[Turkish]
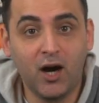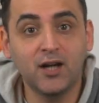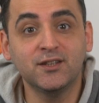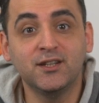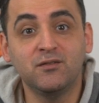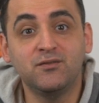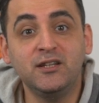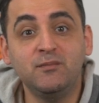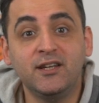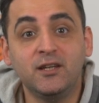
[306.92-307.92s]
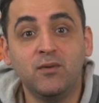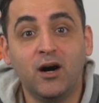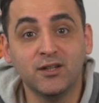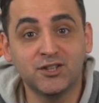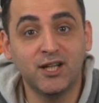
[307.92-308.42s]
Ardından film ekibi
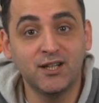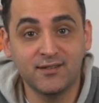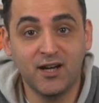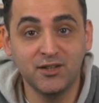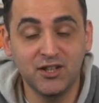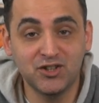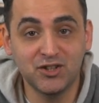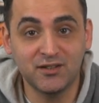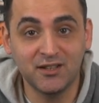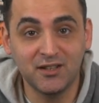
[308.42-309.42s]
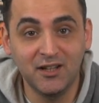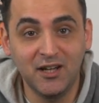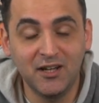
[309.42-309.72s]
alkışlarla sahneye çıktı.